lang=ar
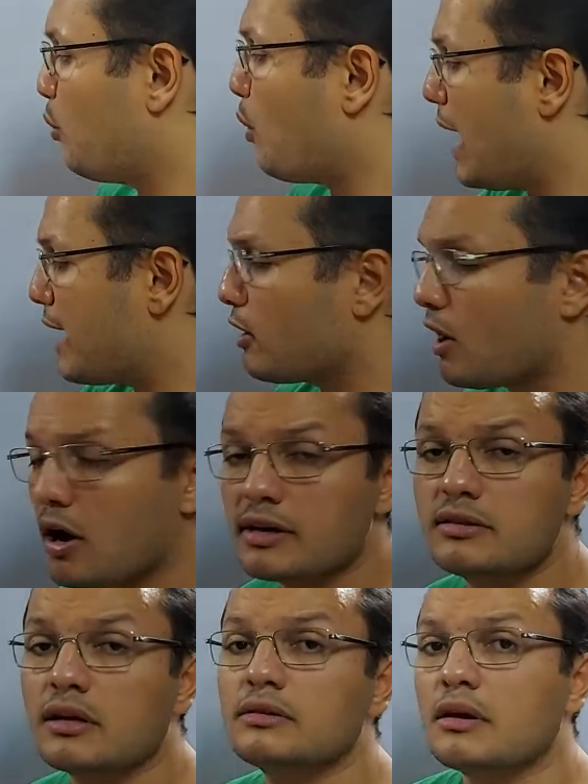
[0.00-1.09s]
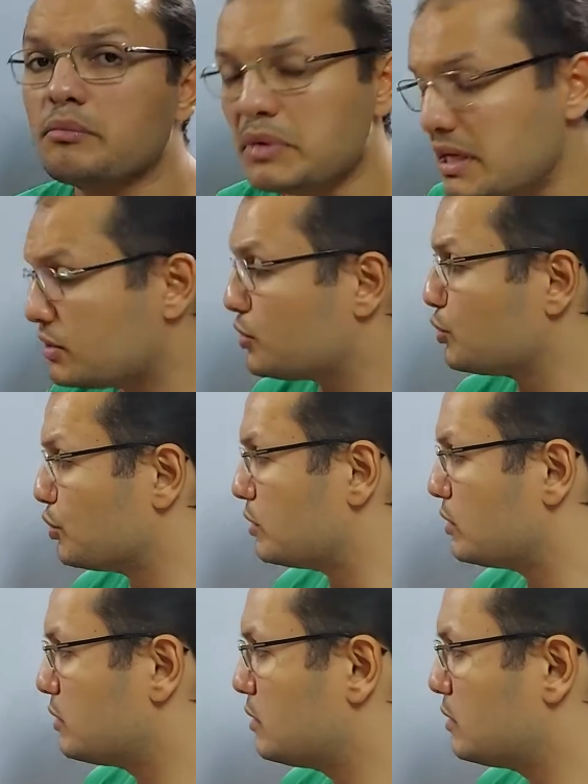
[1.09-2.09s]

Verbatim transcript: وانا ايضا مي تو